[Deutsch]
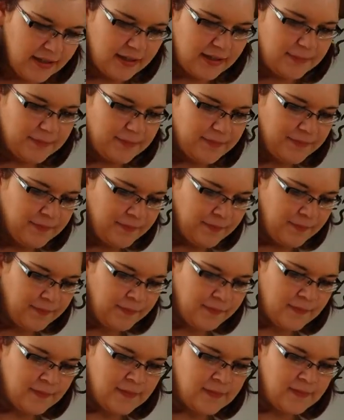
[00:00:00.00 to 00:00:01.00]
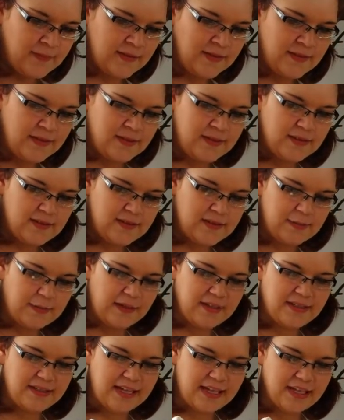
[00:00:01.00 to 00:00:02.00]
ähm,
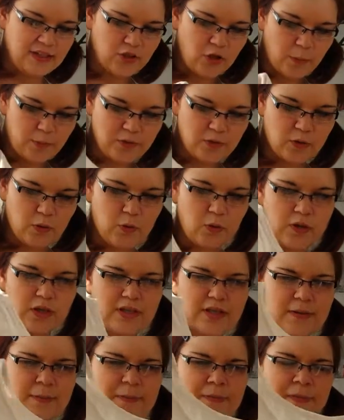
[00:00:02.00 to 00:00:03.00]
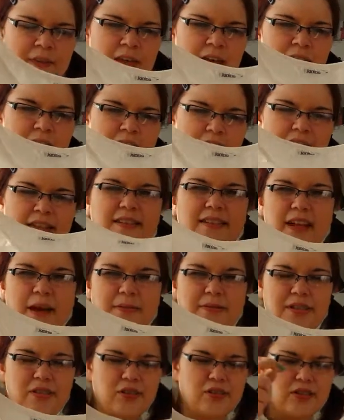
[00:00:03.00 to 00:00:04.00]
zwei Tanktops geholt. Das hier
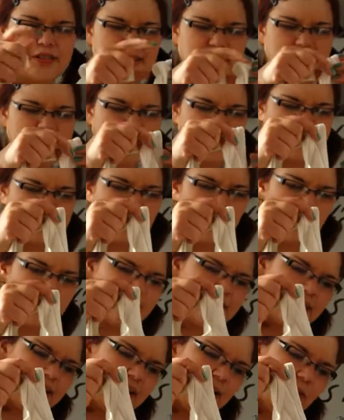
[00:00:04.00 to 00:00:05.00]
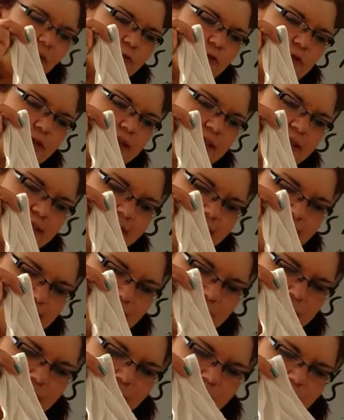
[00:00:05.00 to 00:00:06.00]
habe ich jetzt nicht heute gekauft, sondern das ist
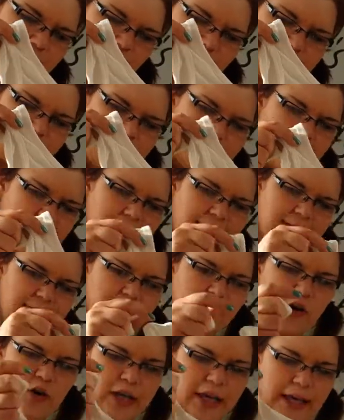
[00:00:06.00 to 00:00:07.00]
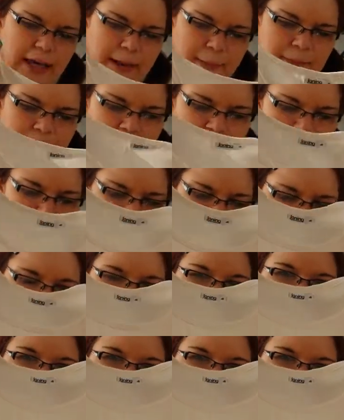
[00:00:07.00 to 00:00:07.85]
jetzt schon, glaube ich, ein, zwei Wochen her. So